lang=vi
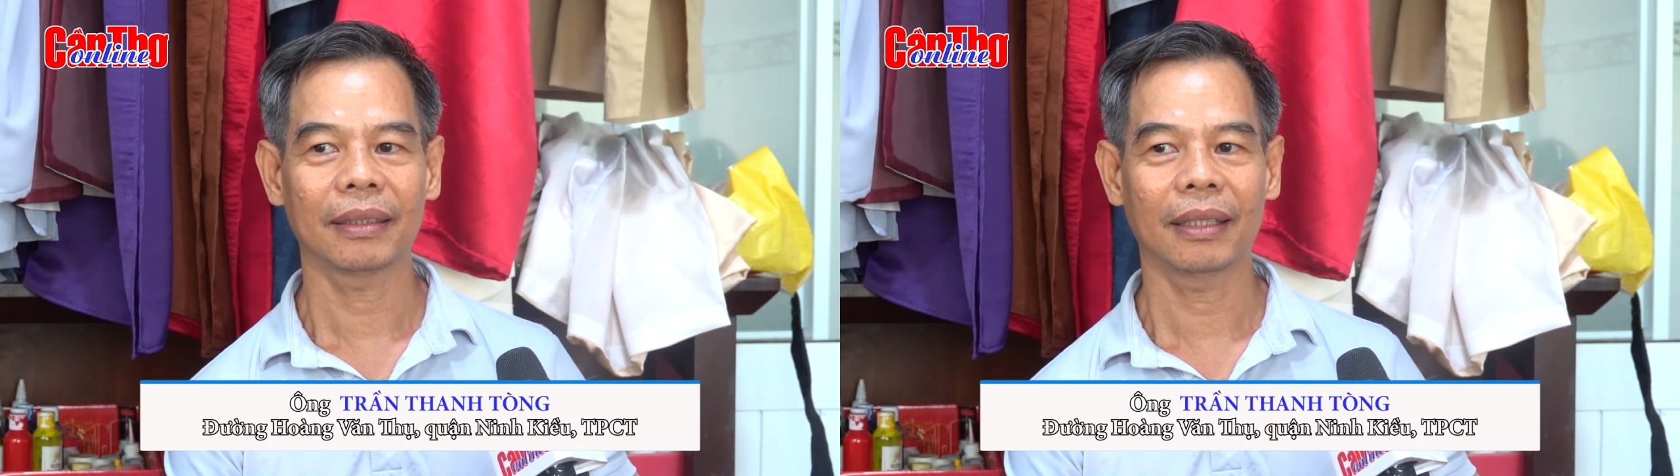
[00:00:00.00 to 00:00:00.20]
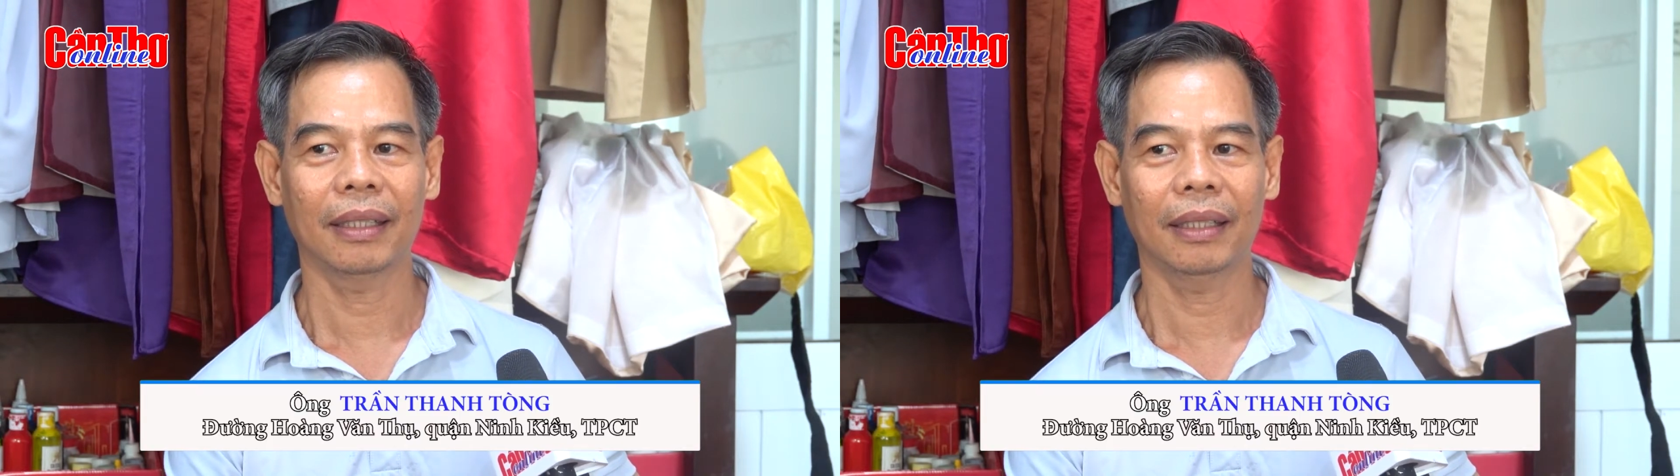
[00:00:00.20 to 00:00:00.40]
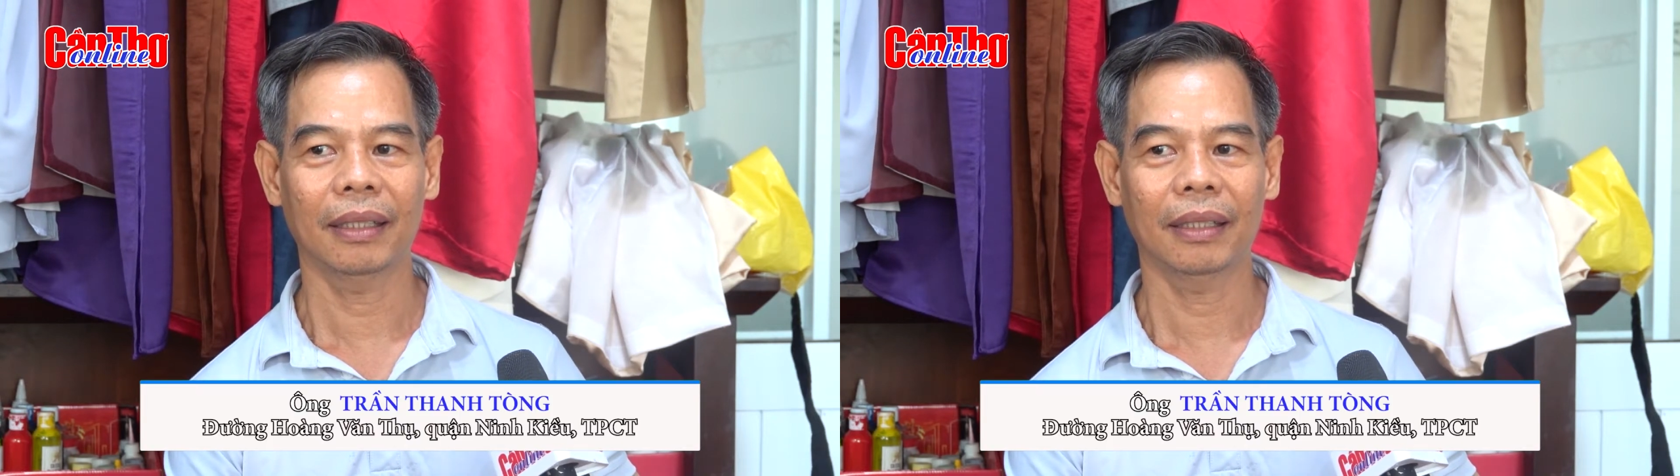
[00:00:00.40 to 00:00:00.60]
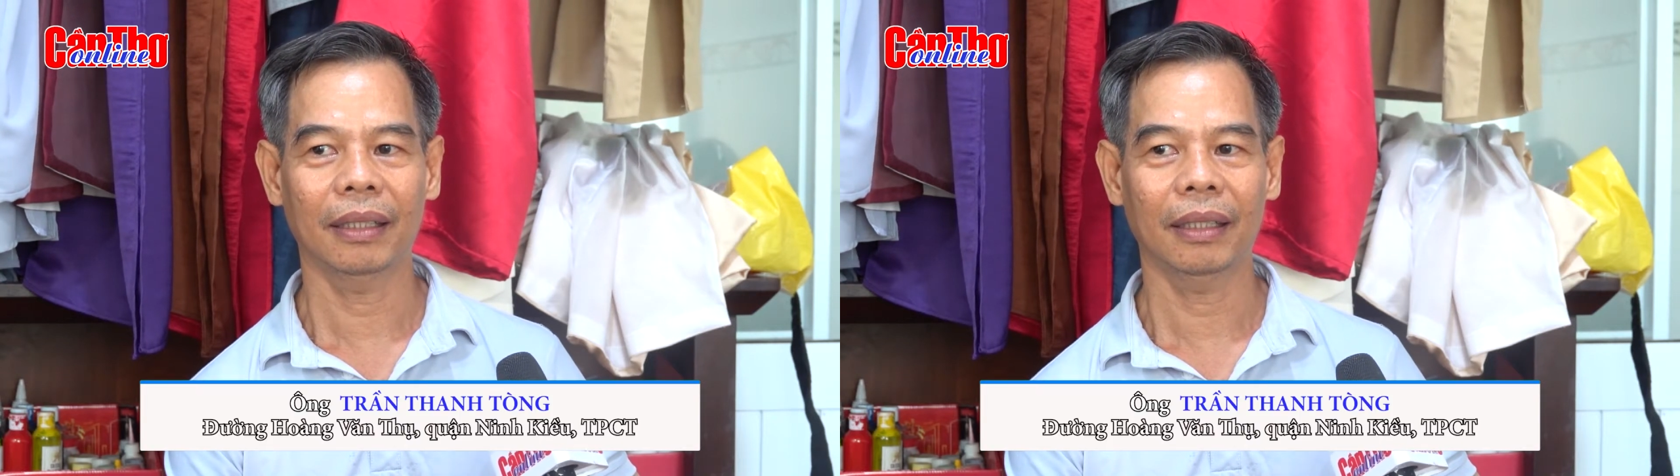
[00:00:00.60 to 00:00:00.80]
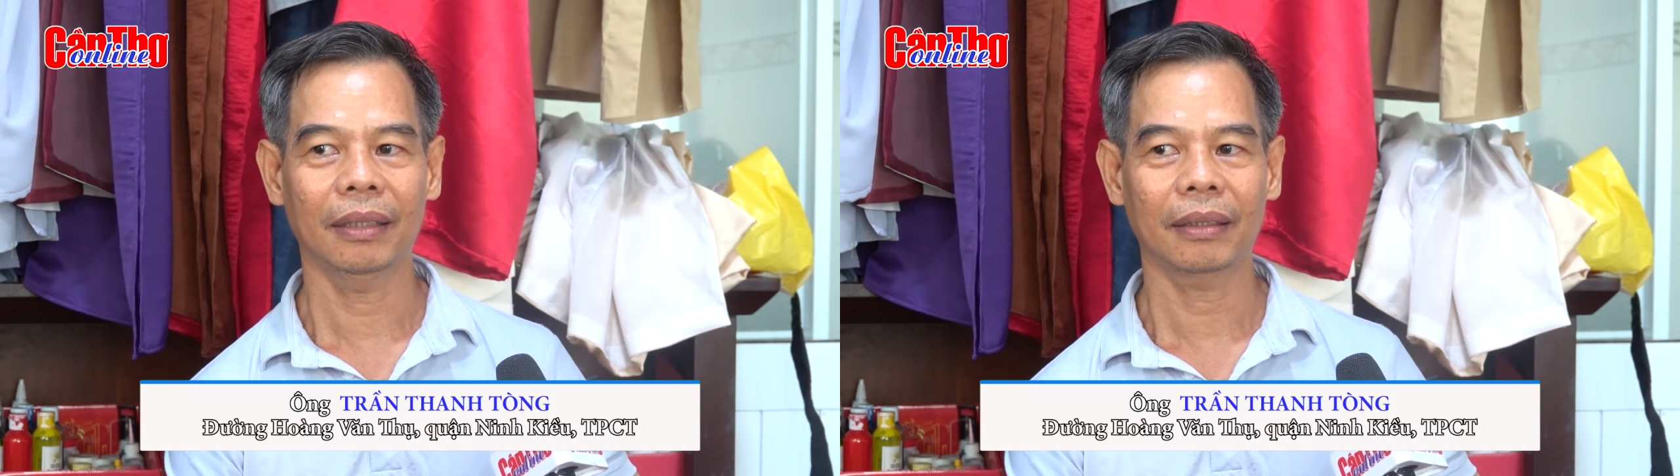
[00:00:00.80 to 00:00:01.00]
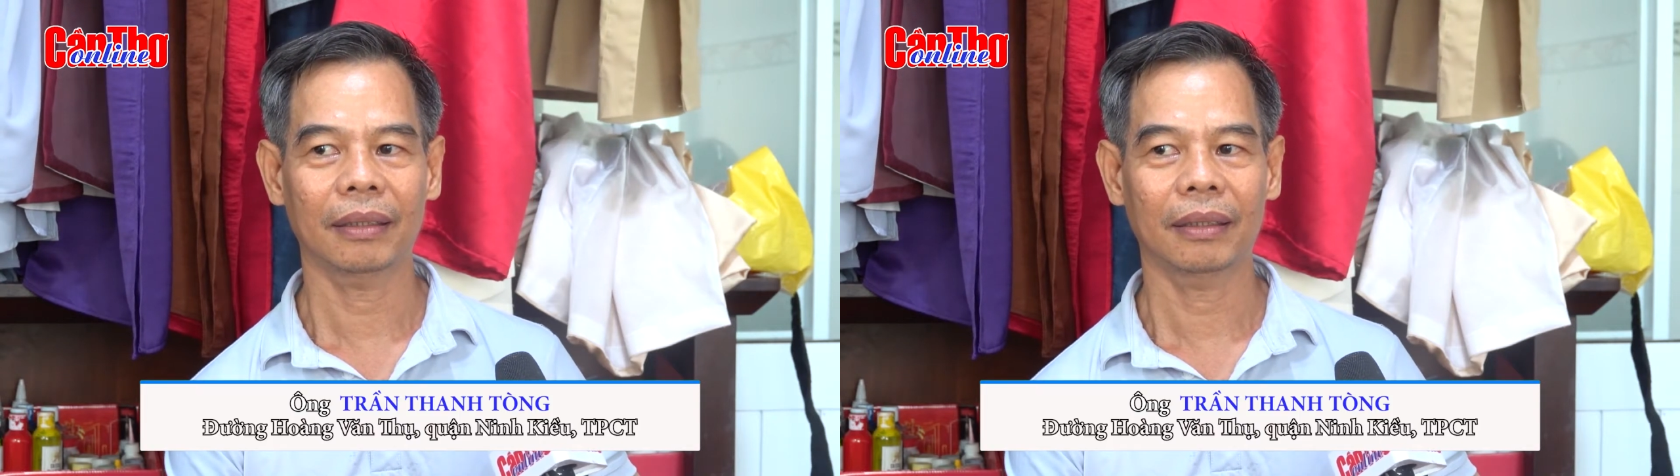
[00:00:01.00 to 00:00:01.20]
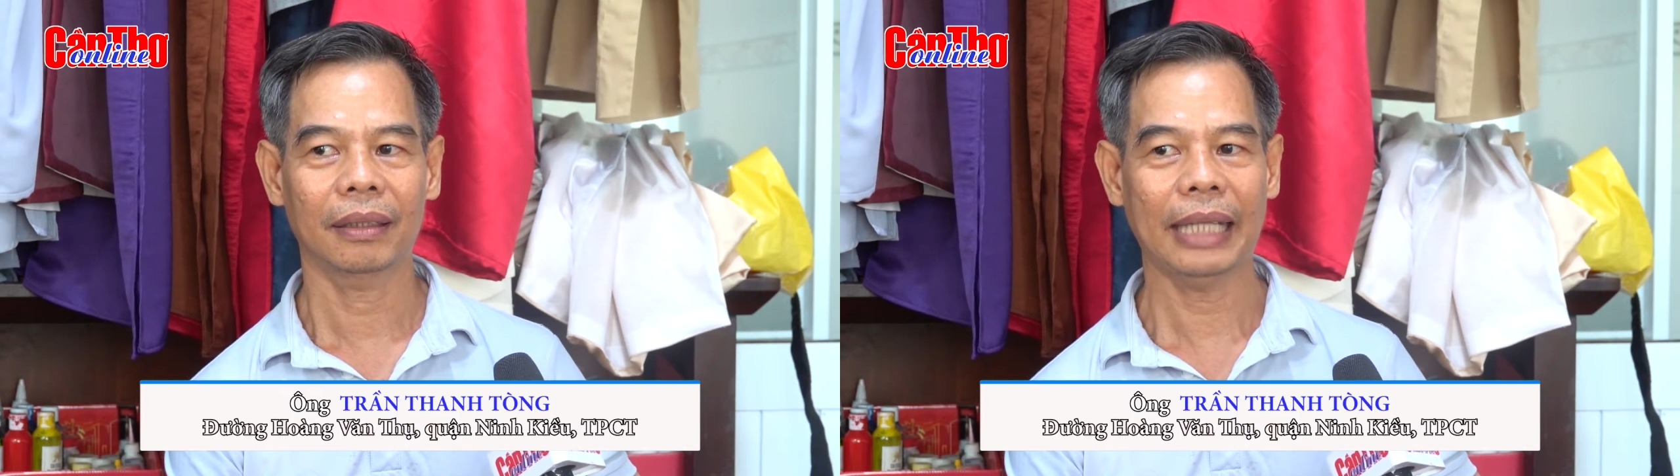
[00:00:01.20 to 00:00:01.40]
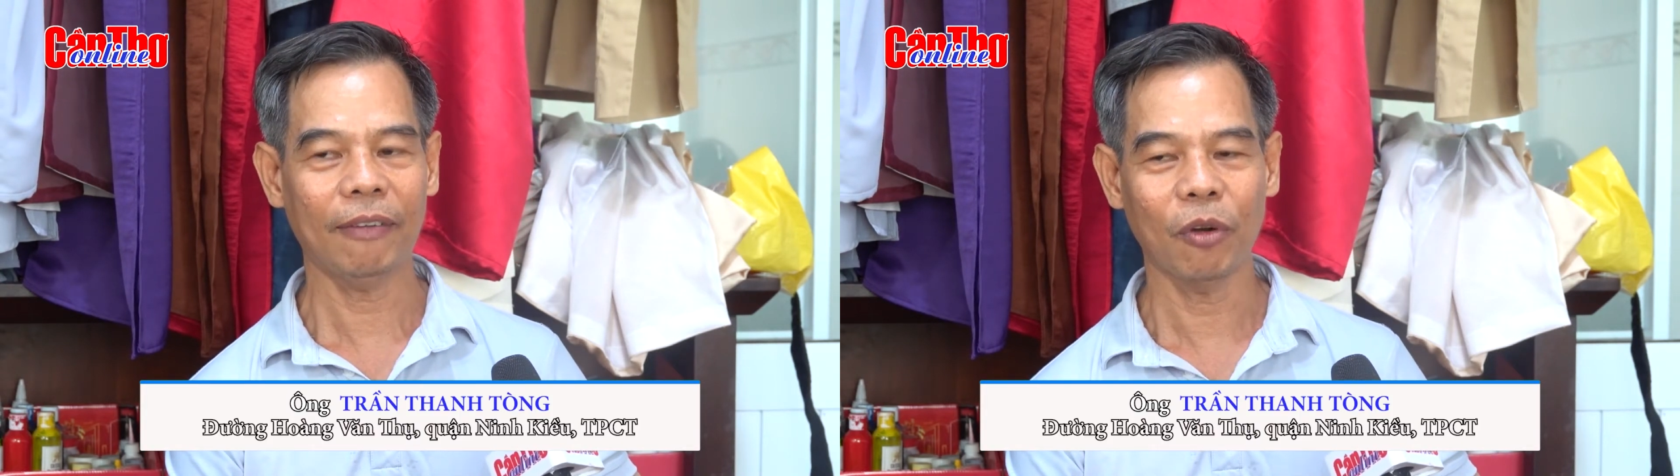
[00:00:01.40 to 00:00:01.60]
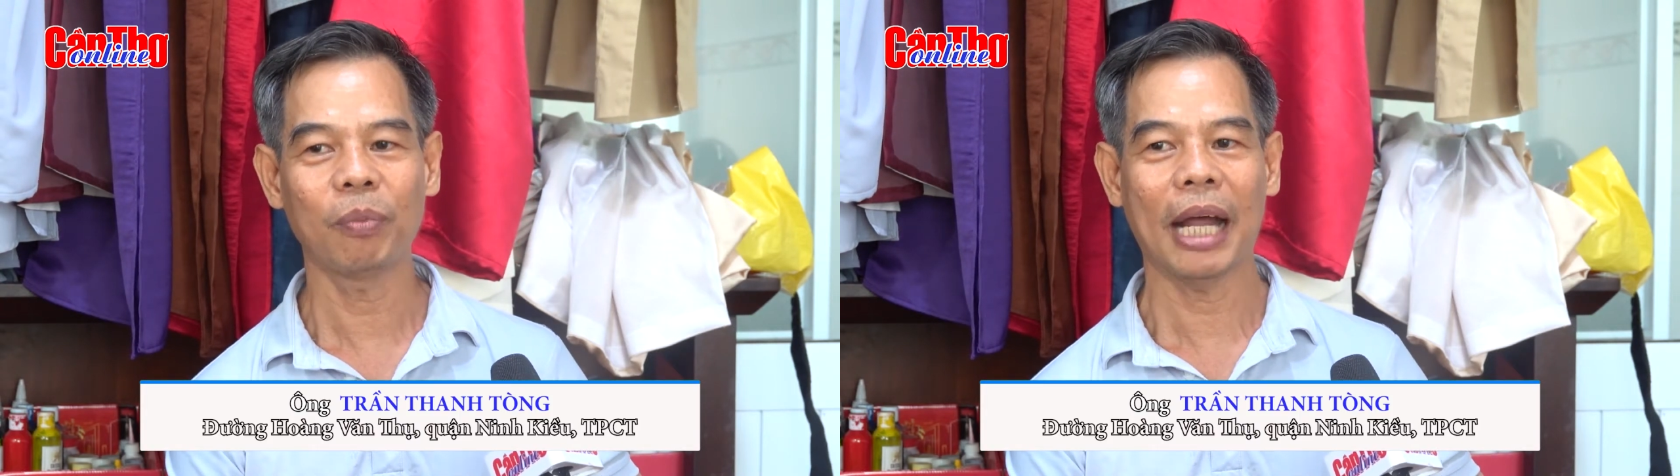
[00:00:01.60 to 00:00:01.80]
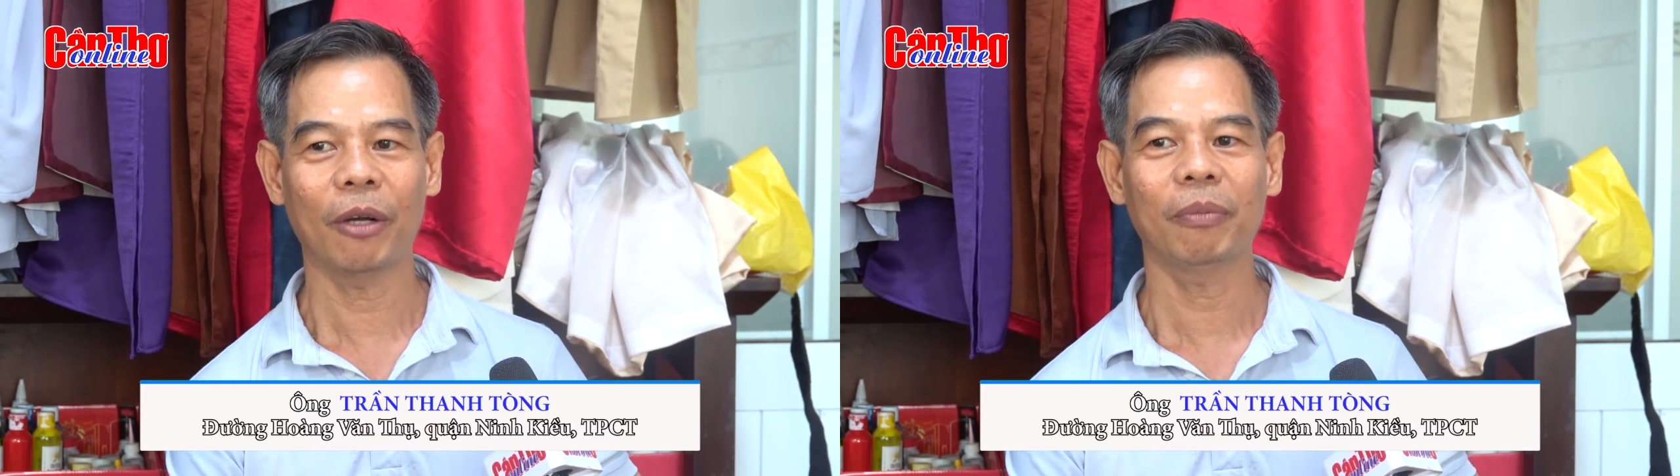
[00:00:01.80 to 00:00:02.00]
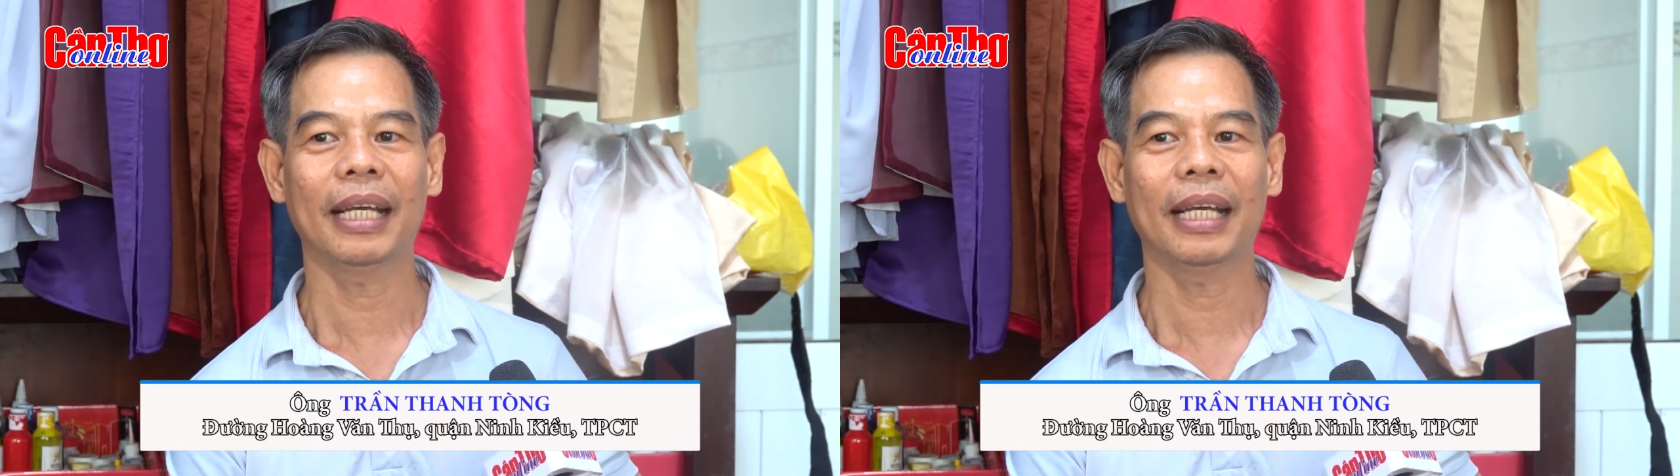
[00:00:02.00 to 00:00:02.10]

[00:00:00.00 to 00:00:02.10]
à, trang phục nào cũng